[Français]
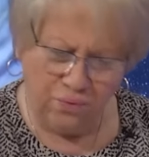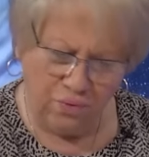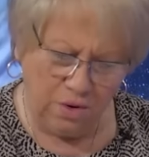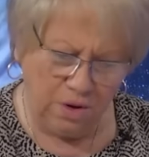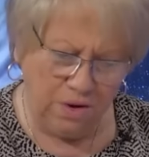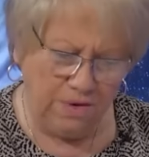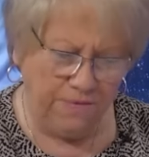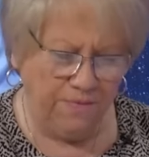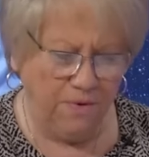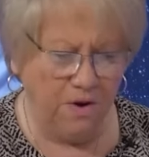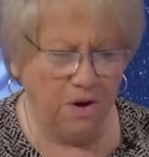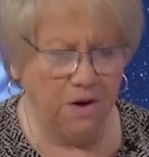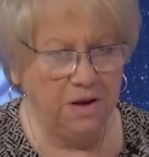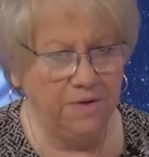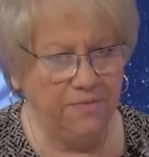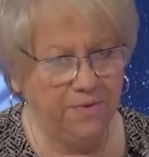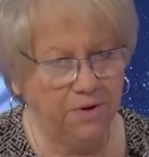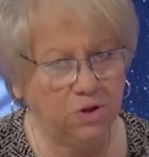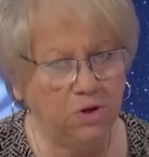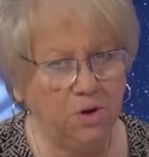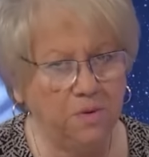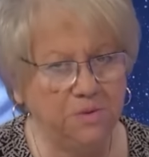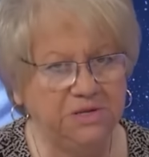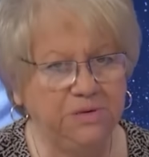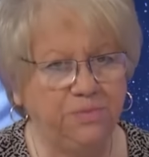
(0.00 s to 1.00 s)
euh, il va,
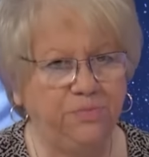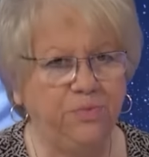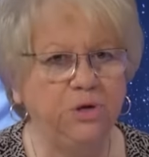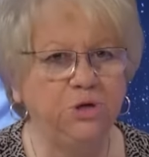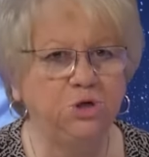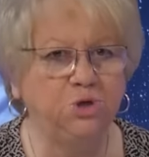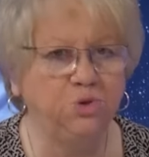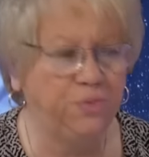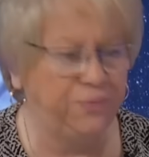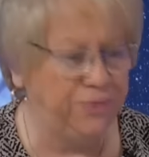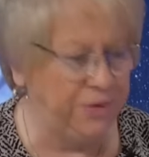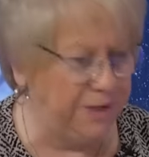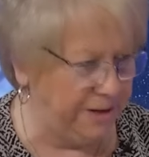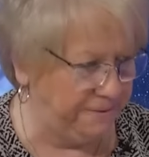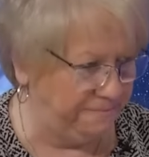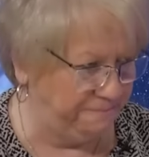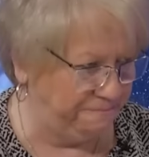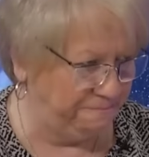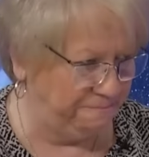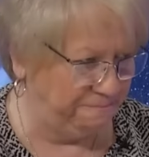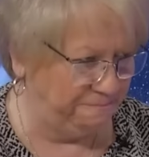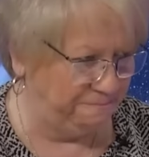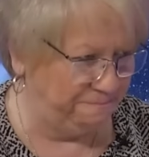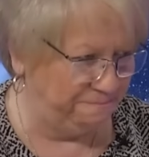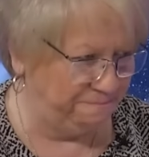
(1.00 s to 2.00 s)
être un petit peu essoufflé.
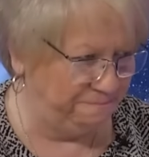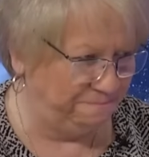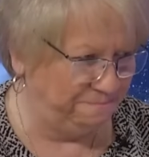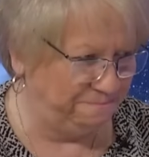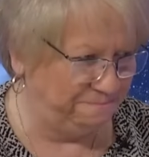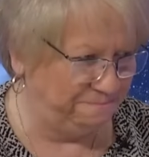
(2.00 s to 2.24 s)
Oui.